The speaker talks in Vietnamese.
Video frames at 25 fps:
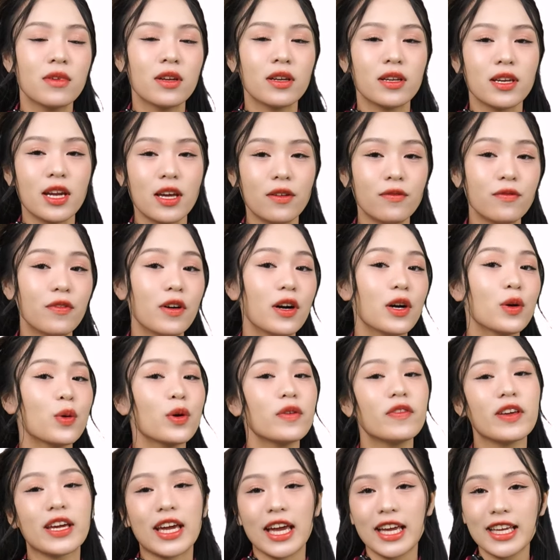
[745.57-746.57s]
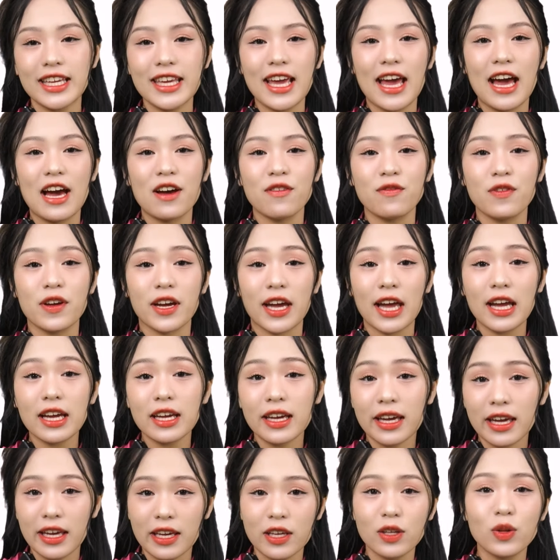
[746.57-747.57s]
đến với quý vị khán giả về các
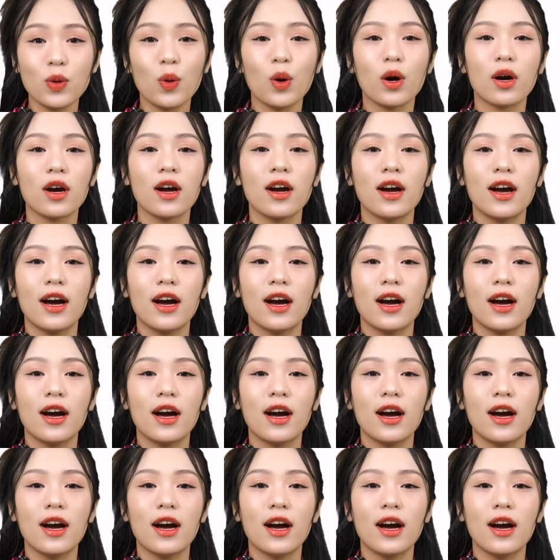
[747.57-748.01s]
kỹ thuật